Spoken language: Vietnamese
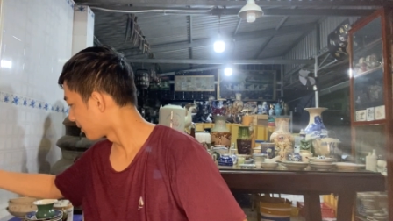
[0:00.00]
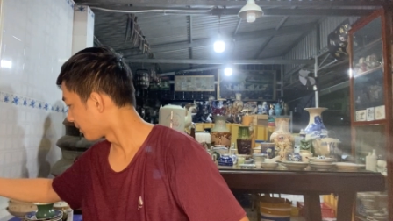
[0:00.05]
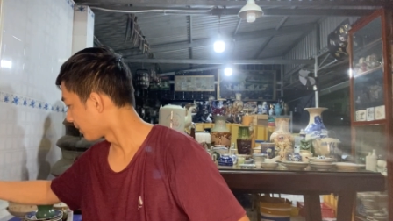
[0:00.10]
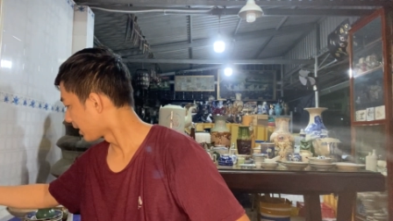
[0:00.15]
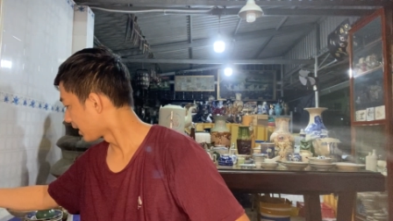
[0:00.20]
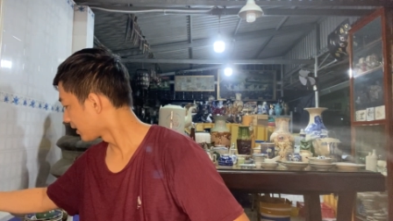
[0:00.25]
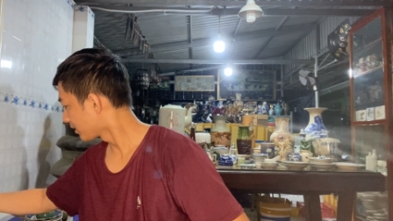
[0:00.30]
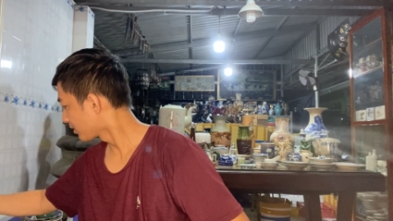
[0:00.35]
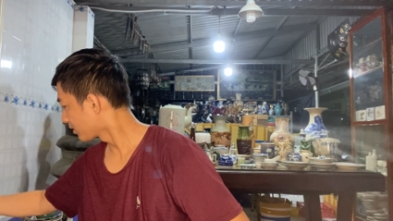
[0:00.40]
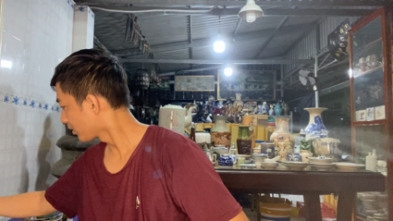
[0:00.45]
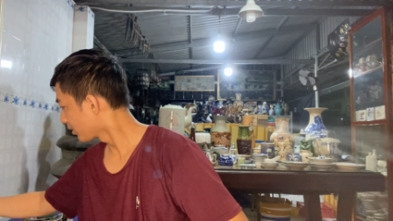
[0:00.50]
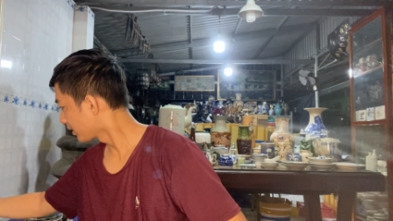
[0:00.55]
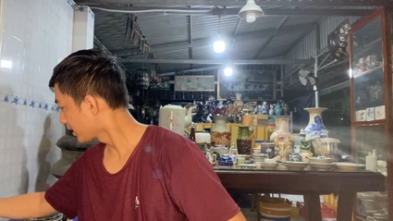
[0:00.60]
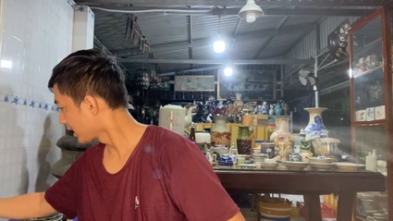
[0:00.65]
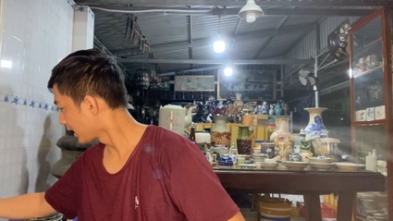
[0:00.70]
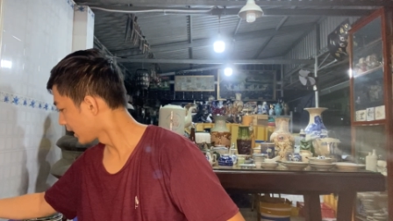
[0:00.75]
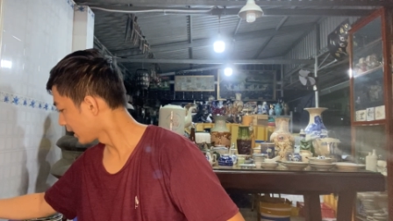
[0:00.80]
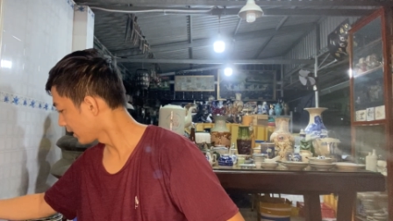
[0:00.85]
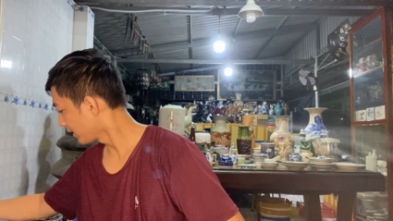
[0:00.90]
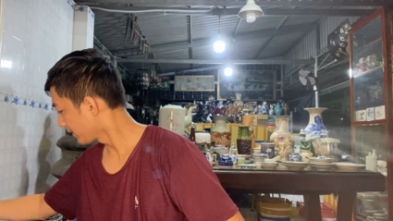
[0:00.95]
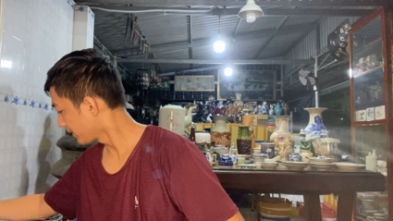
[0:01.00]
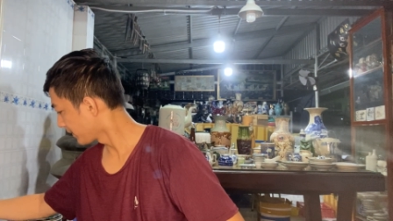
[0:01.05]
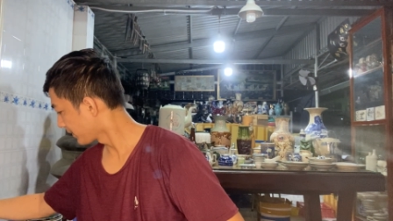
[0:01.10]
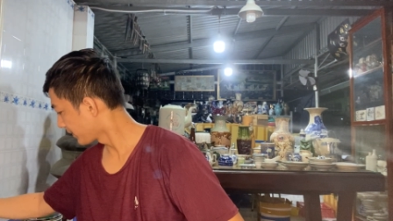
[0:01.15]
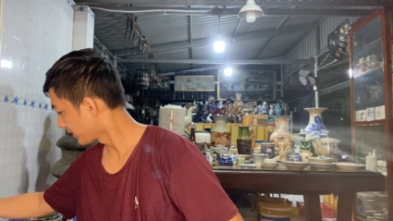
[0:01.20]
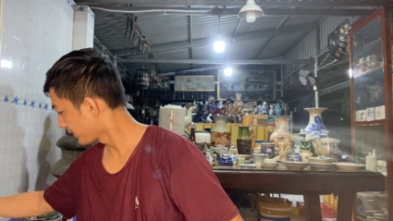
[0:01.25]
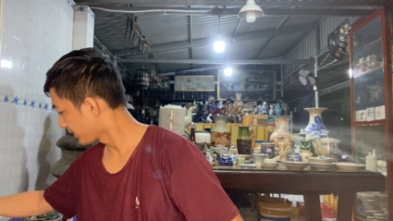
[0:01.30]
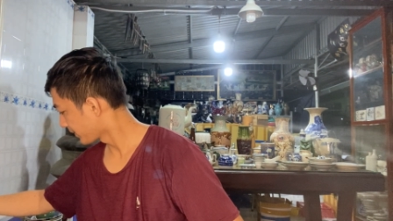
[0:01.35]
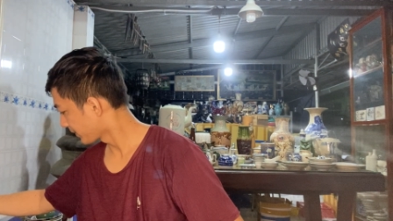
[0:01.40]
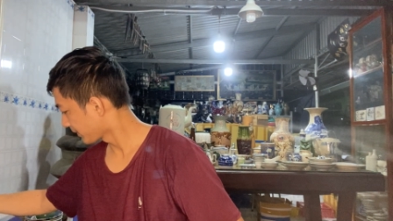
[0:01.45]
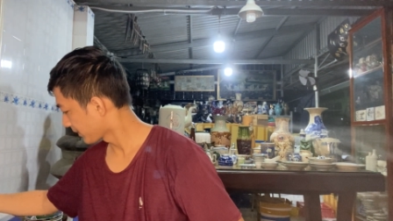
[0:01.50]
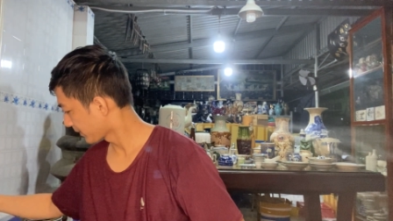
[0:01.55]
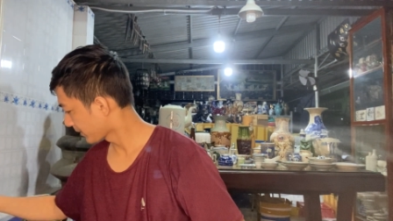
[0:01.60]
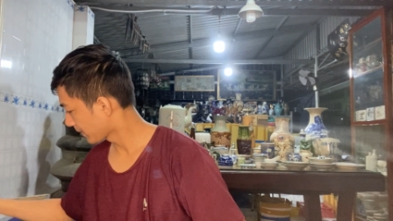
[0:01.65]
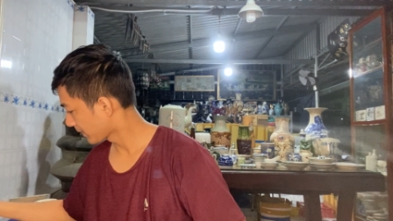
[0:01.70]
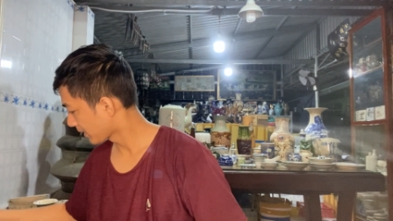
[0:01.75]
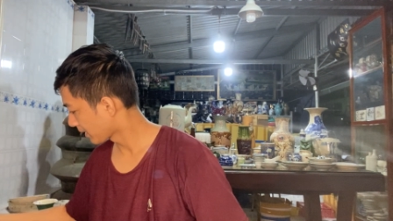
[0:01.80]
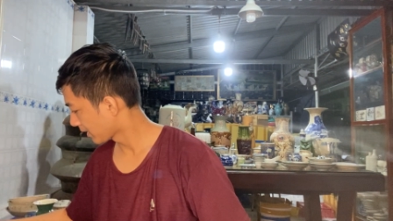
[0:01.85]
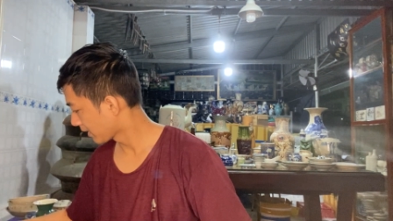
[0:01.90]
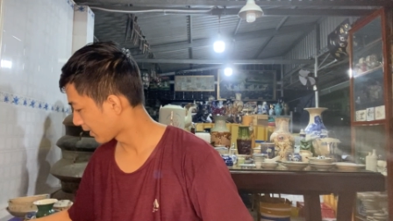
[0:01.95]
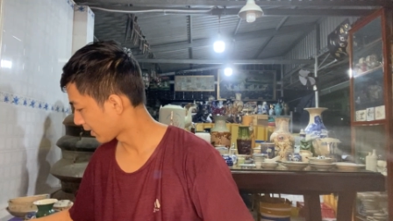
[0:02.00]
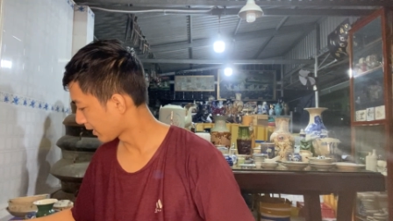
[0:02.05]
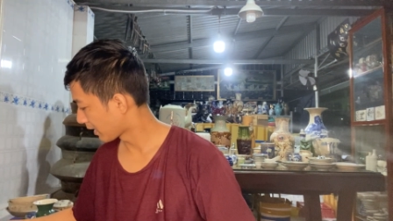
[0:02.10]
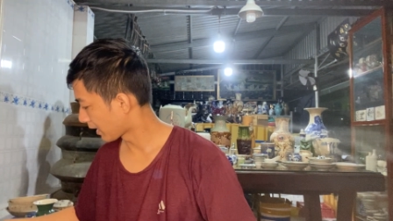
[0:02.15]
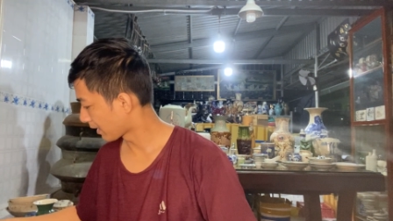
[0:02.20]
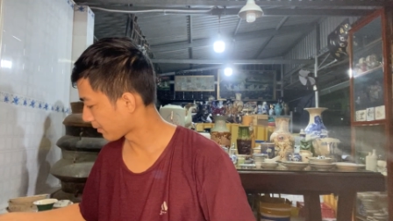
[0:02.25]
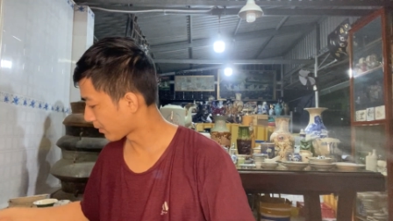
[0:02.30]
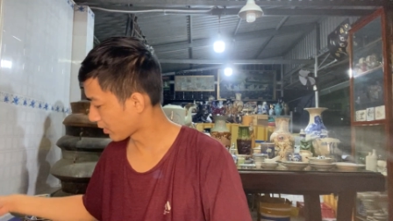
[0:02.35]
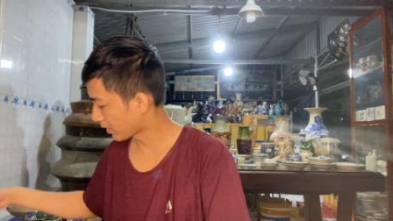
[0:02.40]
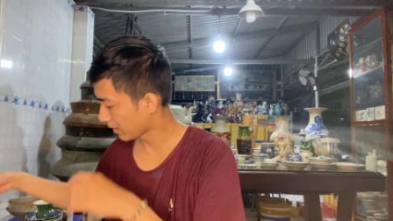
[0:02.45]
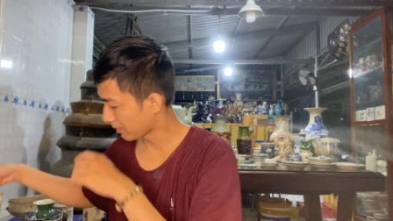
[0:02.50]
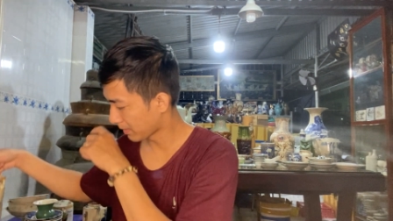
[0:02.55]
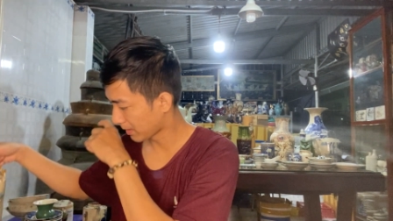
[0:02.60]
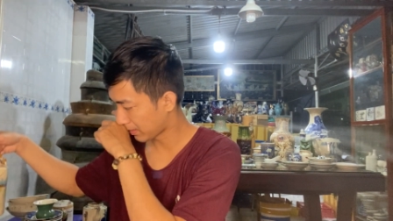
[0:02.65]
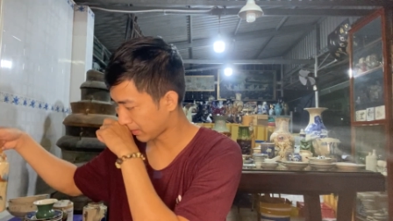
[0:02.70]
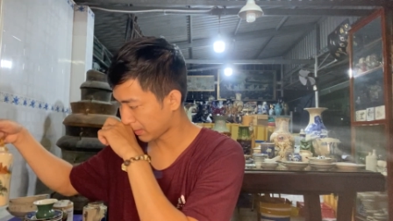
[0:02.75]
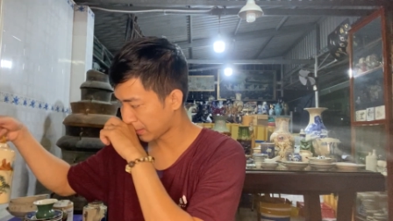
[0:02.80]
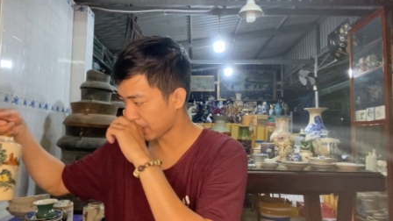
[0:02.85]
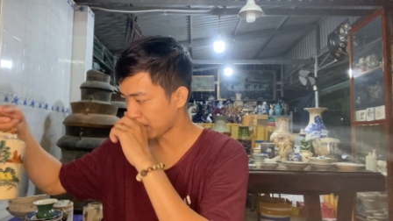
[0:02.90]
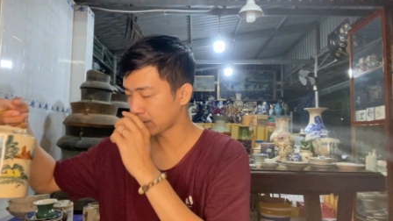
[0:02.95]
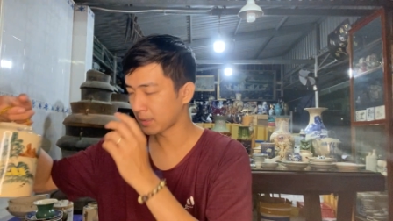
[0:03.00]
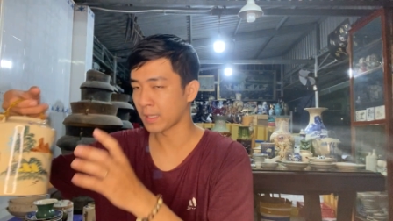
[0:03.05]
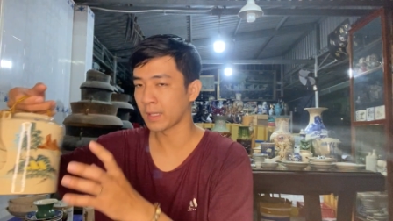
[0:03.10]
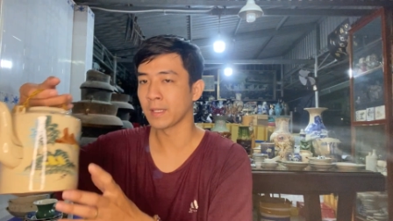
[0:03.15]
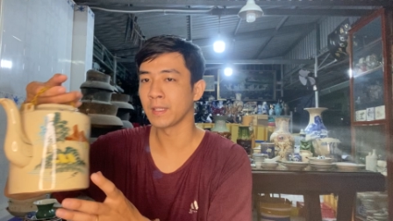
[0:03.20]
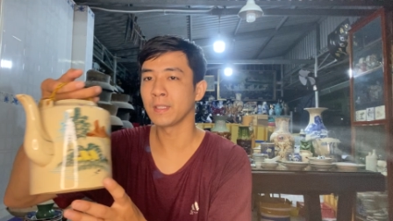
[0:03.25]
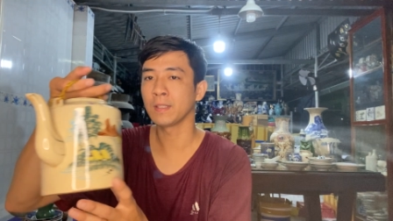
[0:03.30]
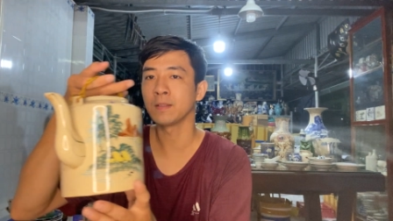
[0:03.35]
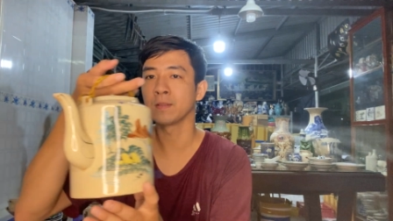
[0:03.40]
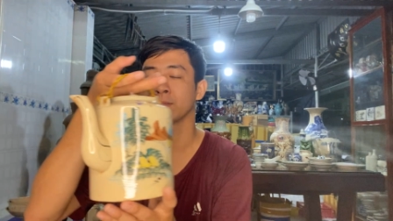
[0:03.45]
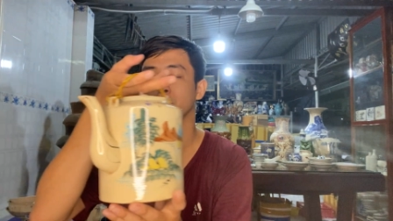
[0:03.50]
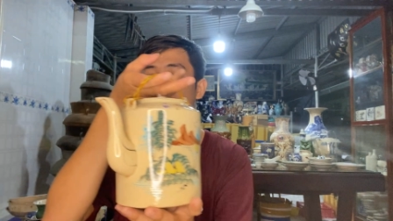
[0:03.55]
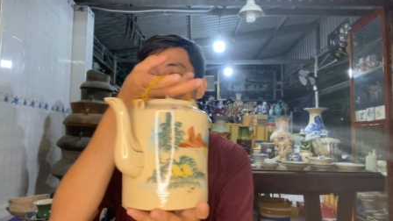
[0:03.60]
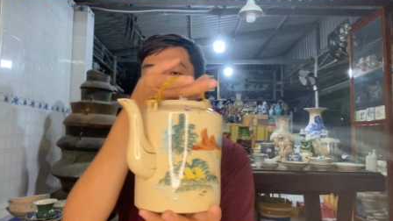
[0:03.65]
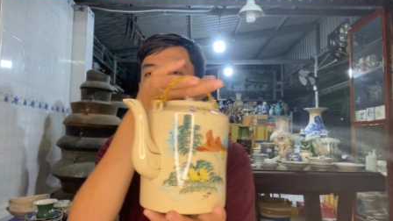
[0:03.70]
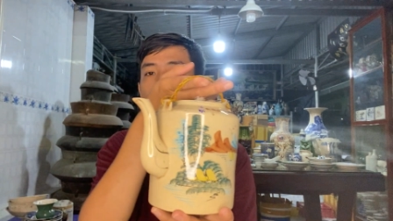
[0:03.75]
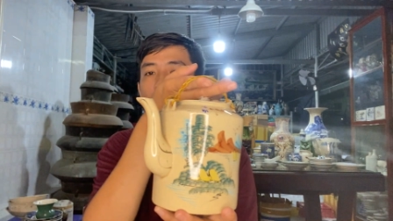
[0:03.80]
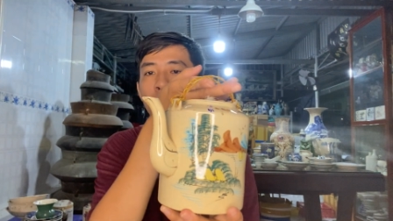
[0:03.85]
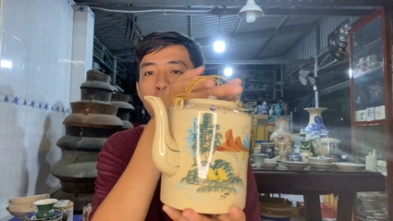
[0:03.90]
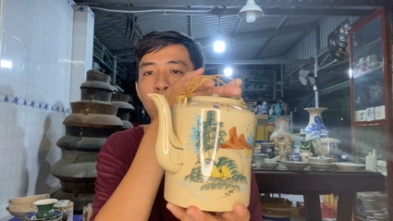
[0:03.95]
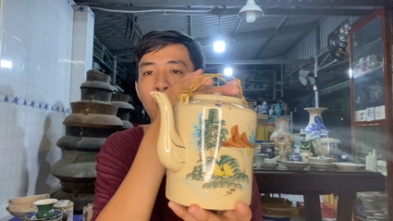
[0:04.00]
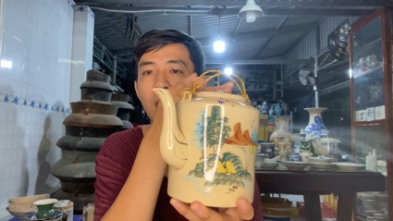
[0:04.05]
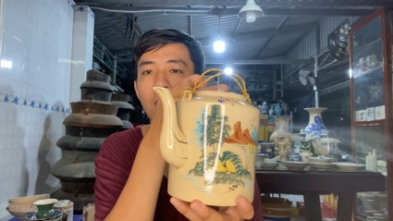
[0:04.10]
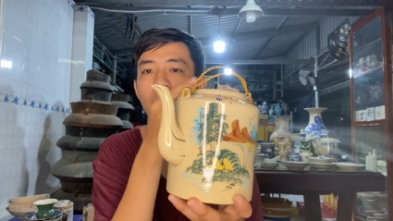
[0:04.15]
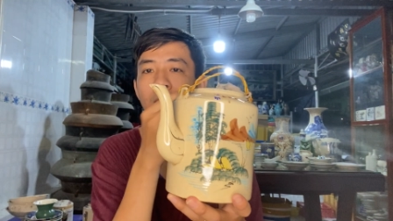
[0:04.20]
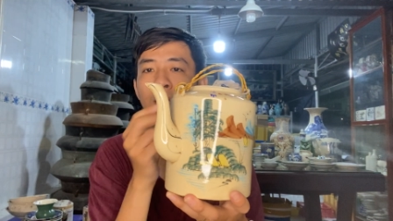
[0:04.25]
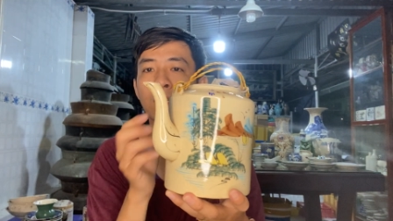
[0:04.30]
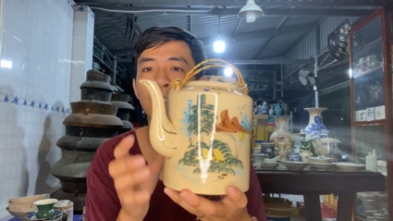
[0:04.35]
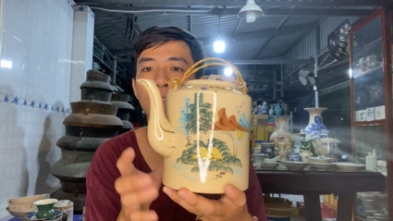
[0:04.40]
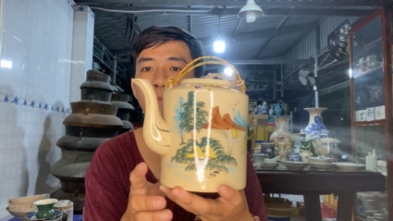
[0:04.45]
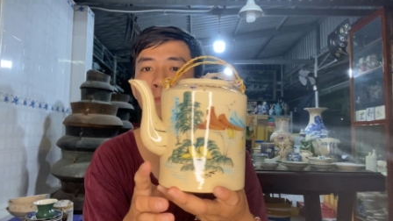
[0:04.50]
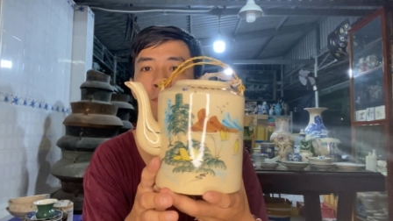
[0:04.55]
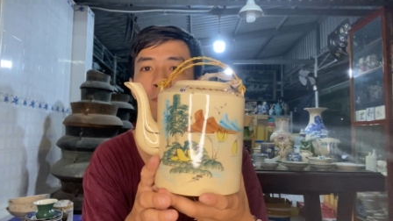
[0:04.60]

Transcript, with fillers: mã số 9 là một cái bình sơn thủy gốm sông bé nha